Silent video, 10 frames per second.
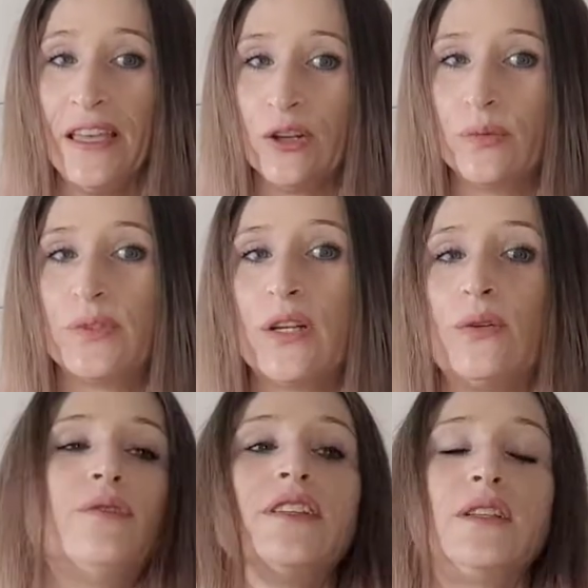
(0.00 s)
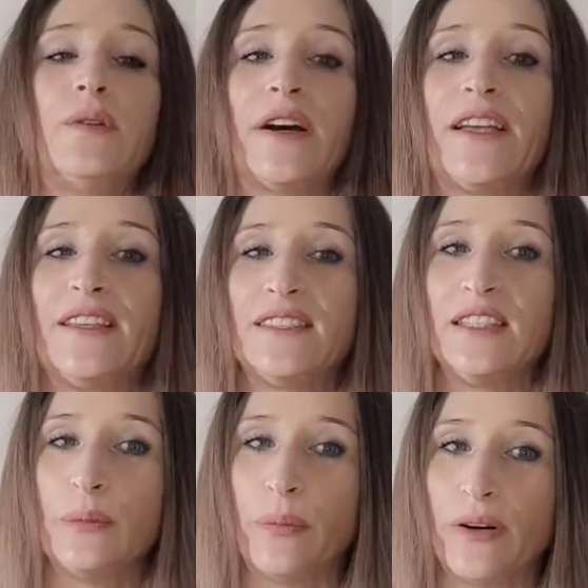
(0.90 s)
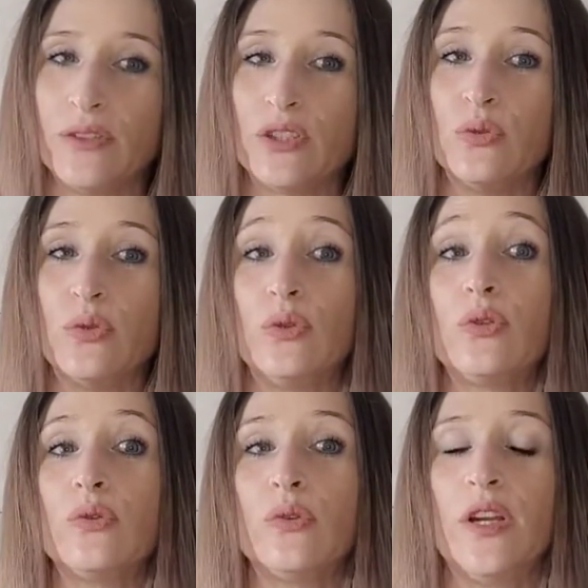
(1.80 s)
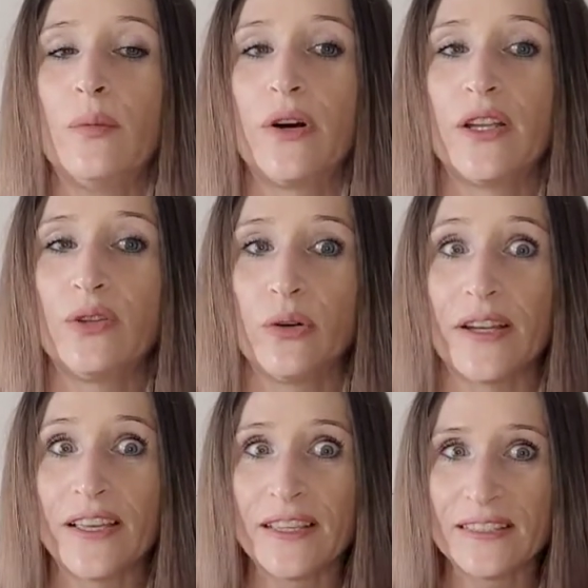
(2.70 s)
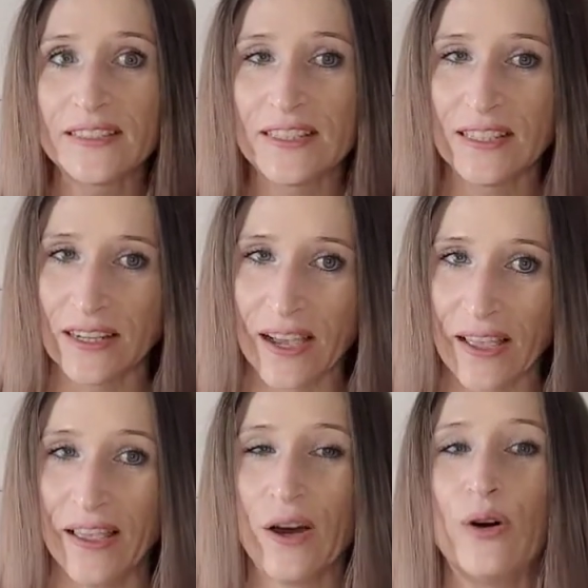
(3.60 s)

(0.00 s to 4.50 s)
et comme ça on va savoir qu'est-ce qu'ils pensent de notre collaborateur, qu'est-ce qu'il a,